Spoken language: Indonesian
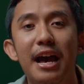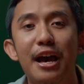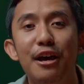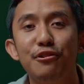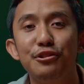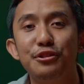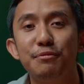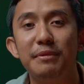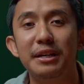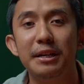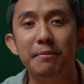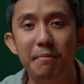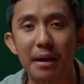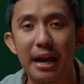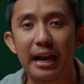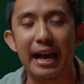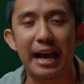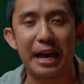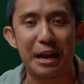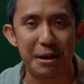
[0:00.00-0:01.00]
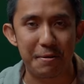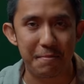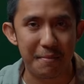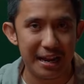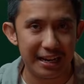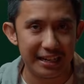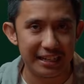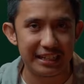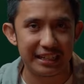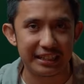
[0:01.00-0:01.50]
harus menebak arah
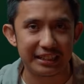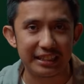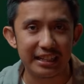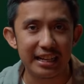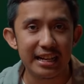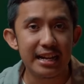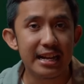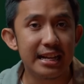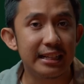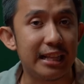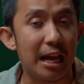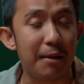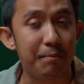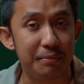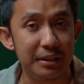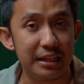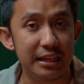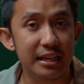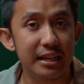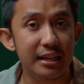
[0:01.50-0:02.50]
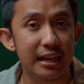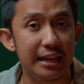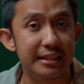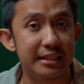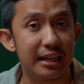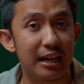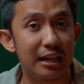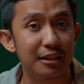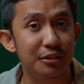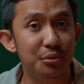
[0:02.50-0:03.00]
market. Tapi nggak
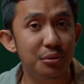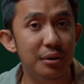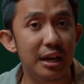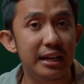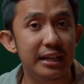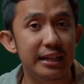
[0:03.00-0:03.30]
jarang juga